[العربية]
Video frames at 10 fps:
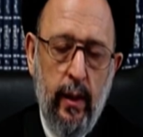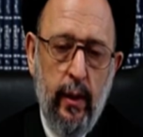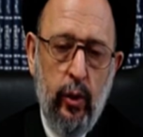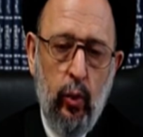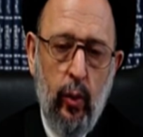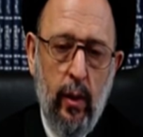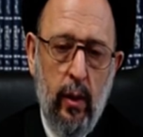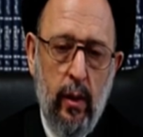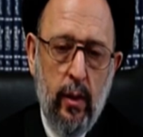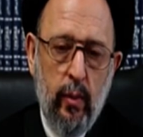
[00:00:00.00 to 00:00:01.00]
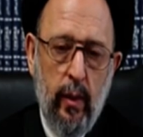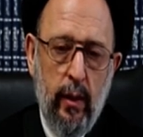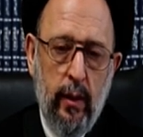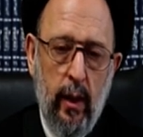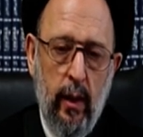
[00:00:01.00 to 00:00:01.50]
أن ندعو الله
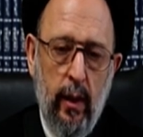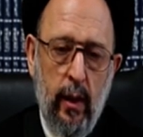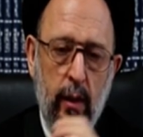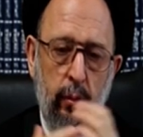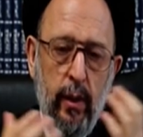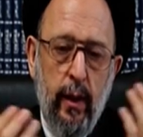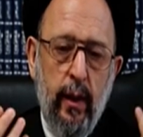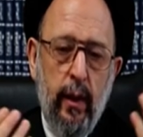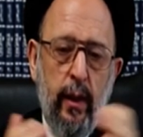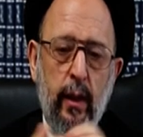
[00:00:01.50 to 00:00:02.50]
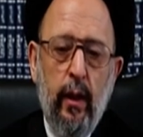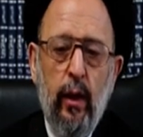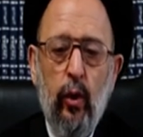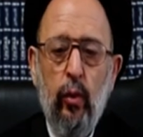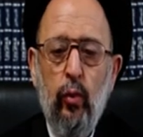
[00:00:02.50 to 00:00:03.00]
سبحانه وتعالى لك بالنهاية
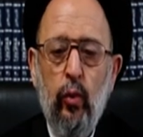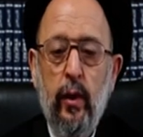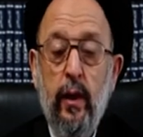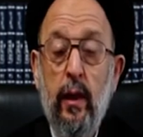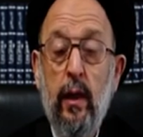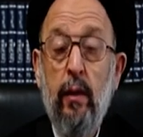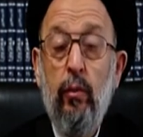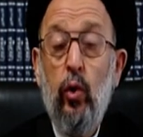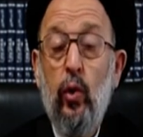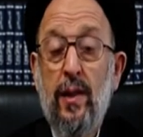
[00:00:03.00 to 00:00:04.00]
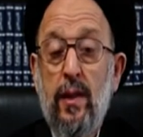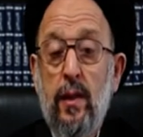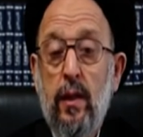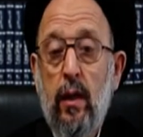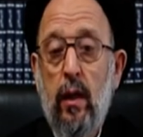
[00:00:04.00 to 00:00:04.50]
الأمور إن لم
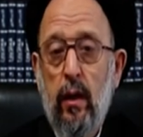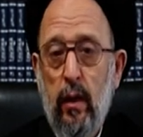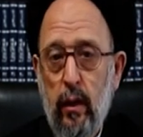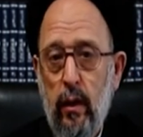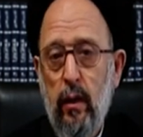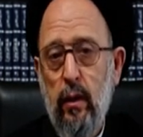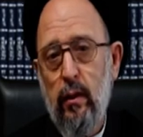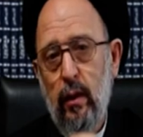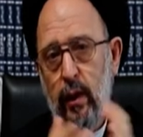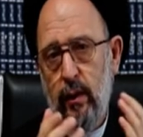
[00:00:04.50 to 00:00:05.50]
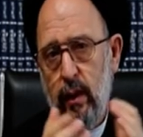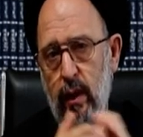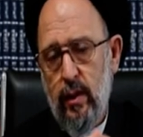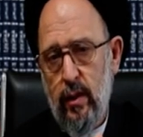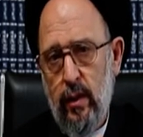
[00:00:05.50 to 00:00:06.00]
ييسرها الله لا,
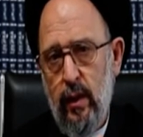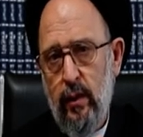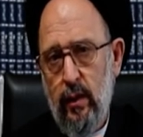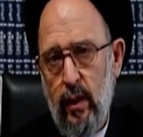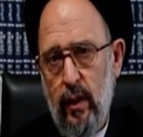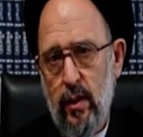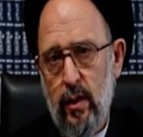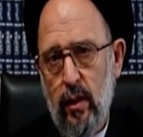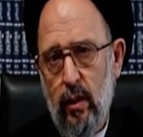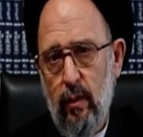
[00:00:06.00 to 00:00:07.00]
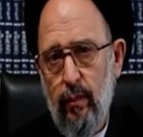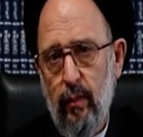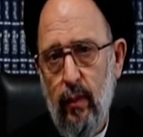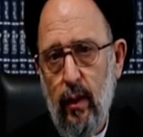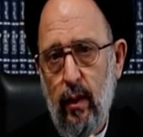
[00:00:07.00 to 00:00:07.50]
لا تتيسر
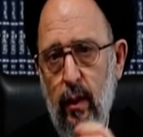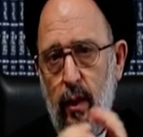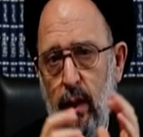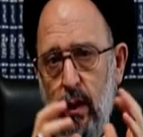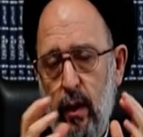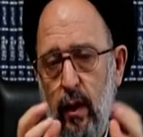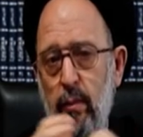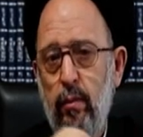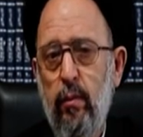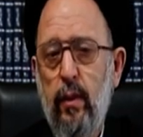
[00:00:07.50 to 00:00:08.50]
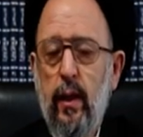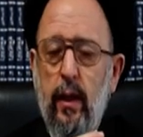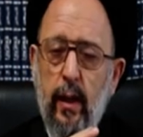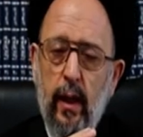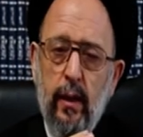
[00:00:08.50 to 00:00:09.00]
إذا لم
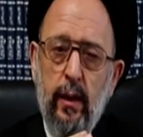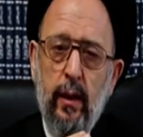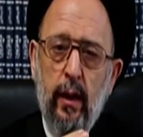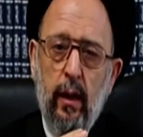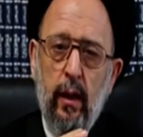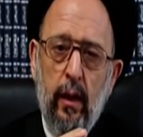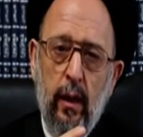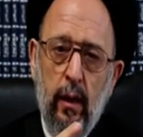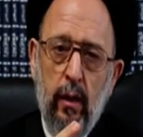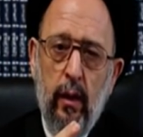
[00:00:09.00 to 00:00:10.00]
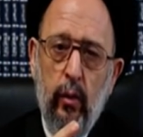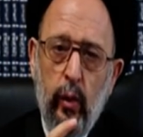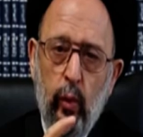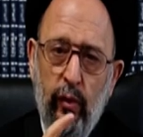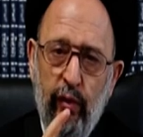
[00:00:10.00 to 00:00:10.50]
يهدنا الله
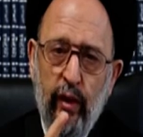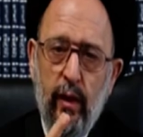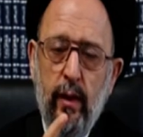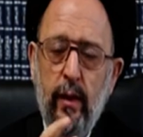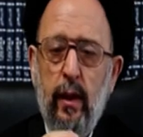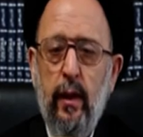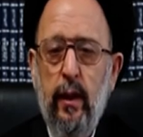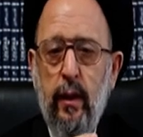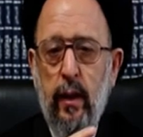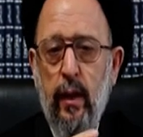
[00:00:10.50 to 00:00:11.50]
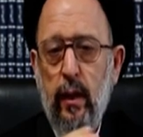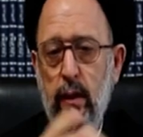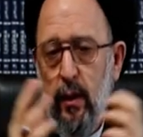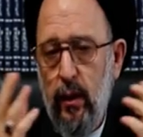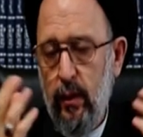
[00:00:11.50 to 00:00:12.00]
يوفقنا
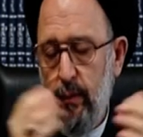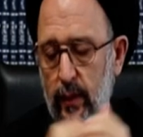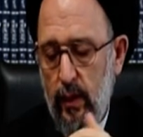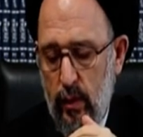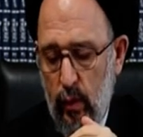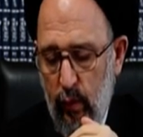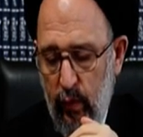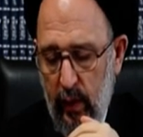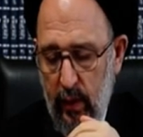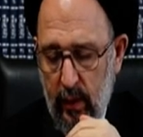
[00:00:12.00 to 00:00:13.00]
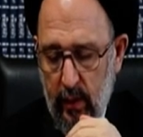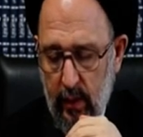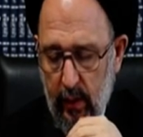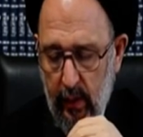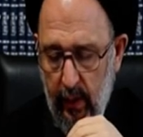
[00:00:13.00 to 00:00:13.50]
لهدايته سوف لن
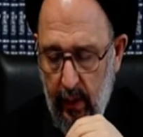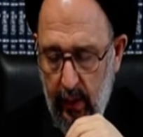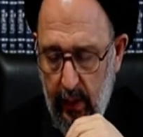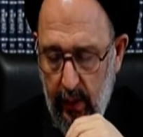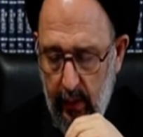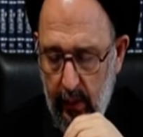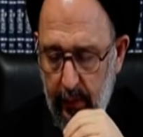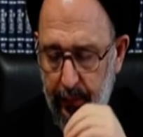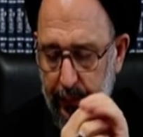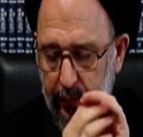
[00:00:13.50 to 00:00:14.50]
نستطيع أن نهتدي